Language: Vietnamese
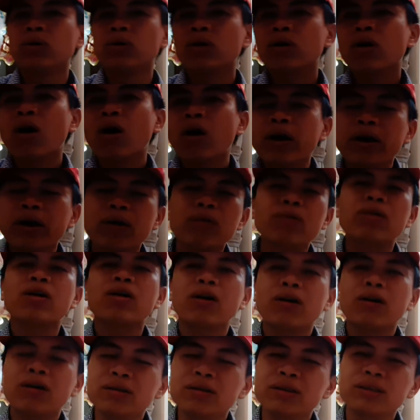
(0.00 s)
có hay không
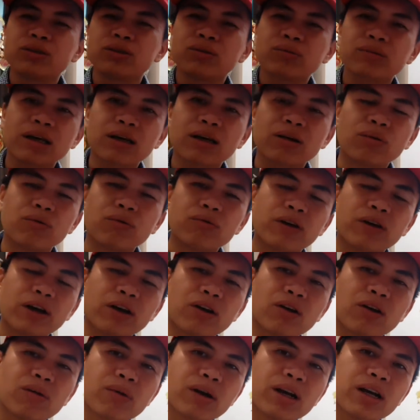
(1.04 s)
có thì chúng ta cũng phải
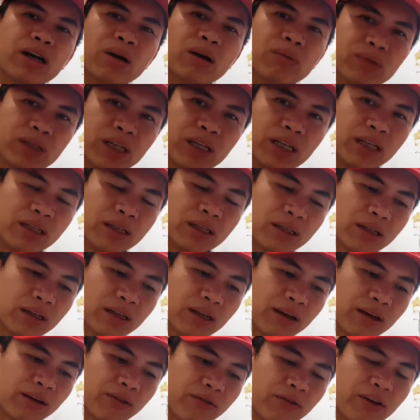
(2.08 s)
có một cái góc nhìn
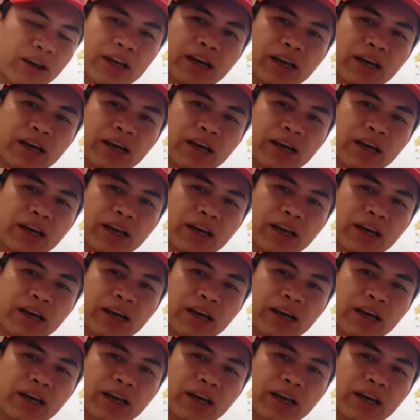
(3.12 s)
à, về